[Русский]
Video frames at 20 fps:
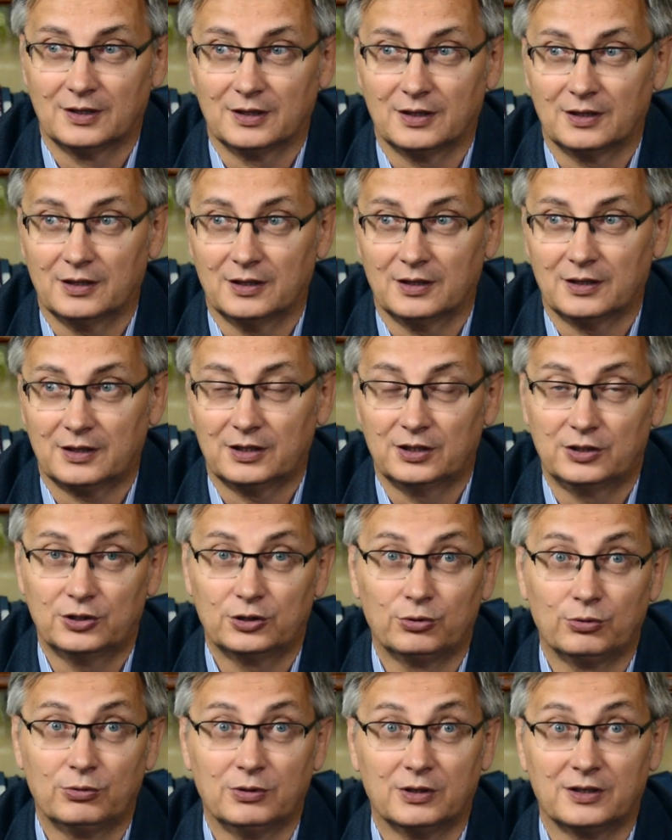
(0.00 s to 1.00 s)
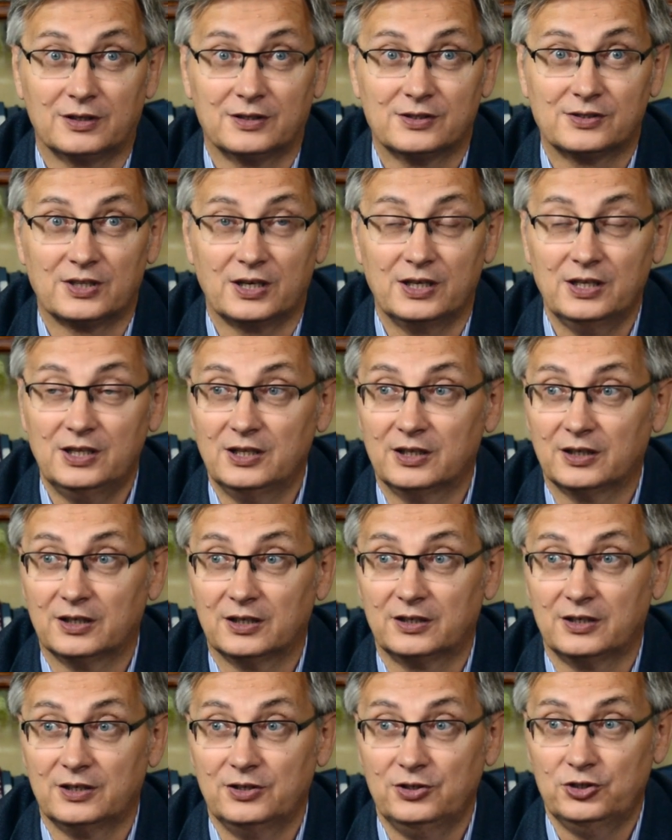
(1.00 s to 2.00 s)
а, архитектурно-градостроительных
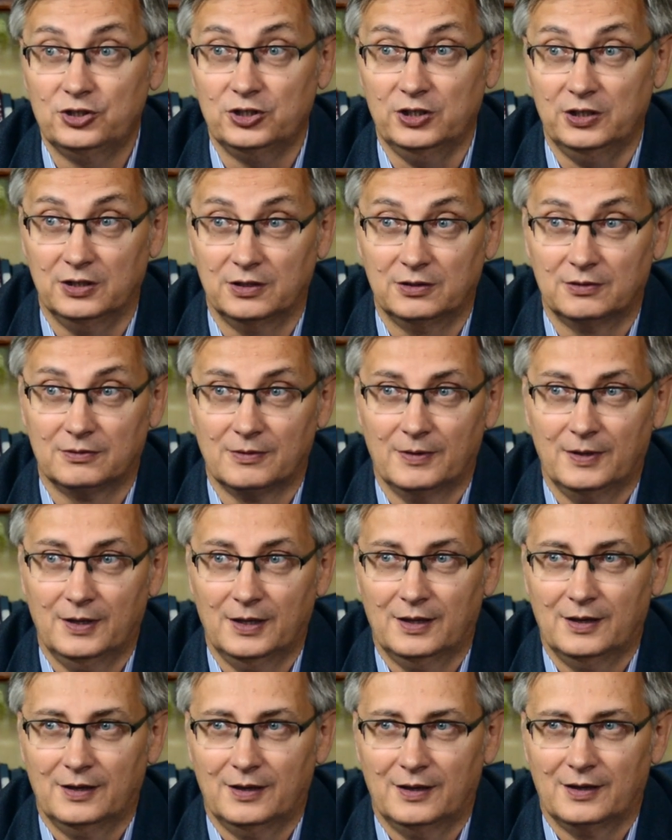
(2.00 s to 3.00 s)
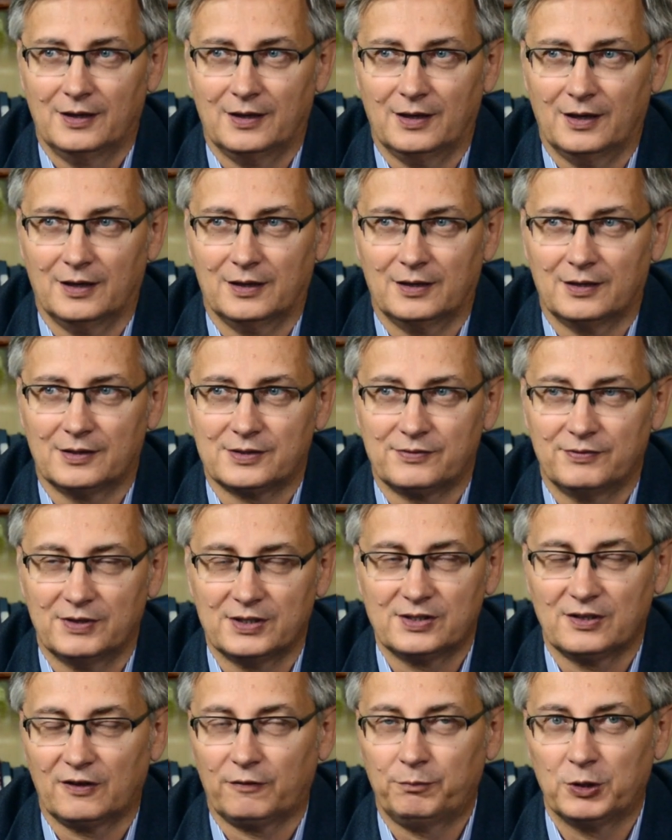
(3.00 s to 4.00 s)
ограничений, а,
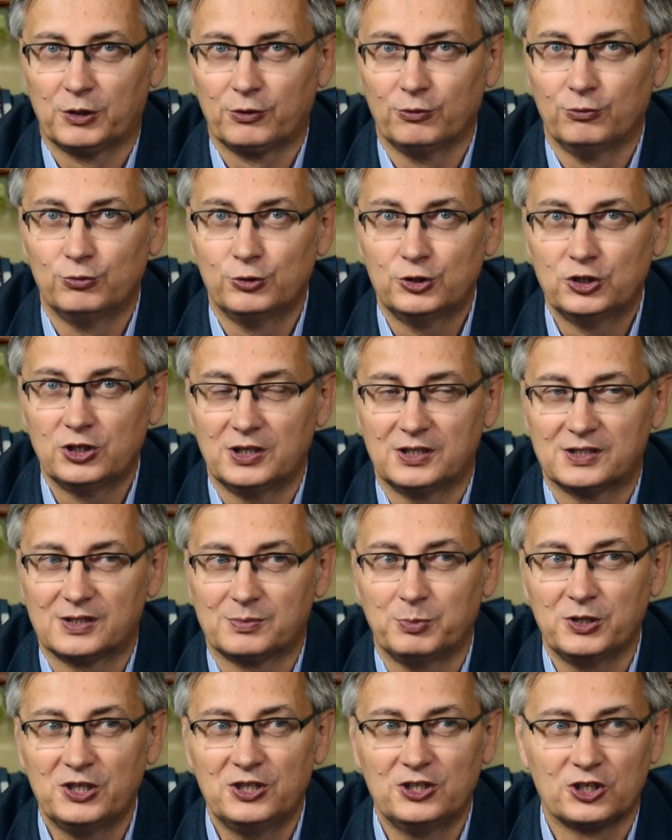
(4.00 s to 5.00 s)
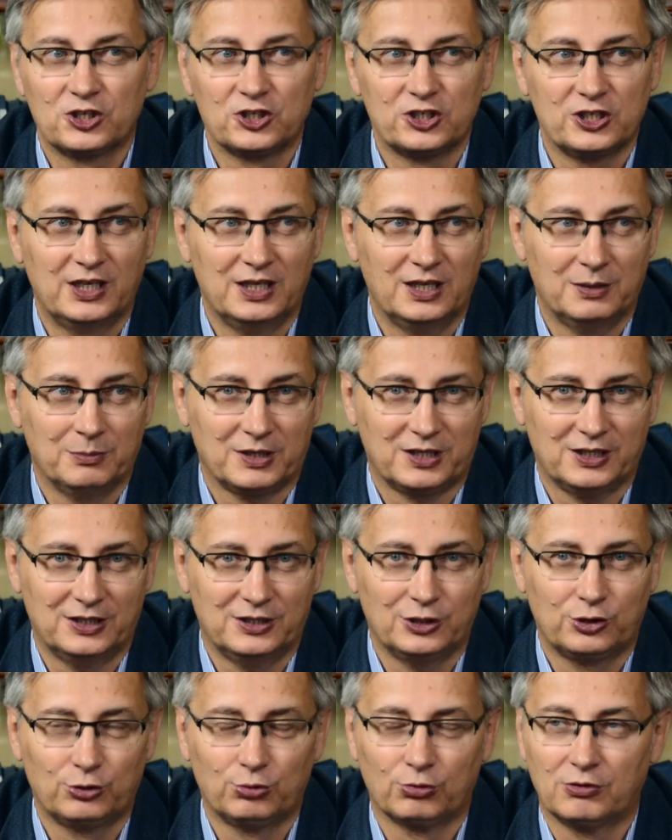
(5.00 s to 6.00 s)
связанных в первую очередь с поддержанием
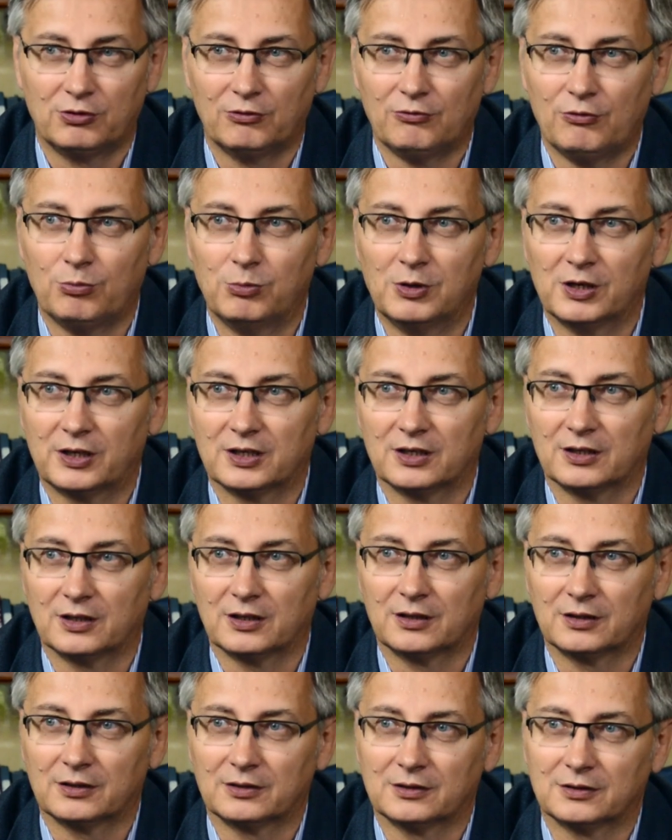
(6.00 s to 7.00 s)
архитектурного облика